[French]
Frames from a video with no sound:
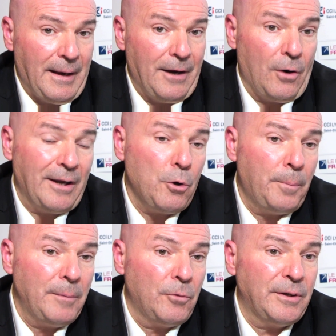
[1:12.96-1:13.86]
Alors
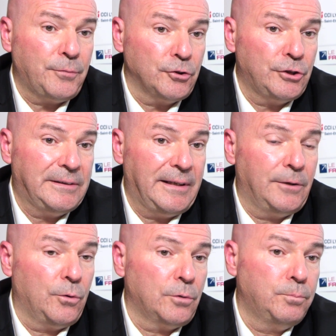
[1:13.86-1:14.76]
l'accompagnement des
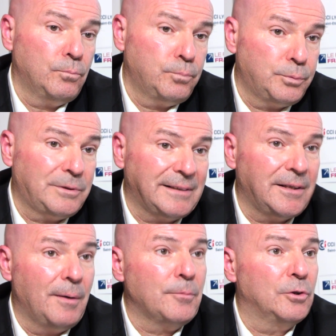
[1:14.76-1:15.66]
franchisés, donc ça,
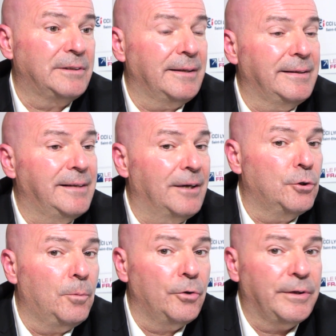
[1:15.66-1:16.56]
ça va me concerner directement.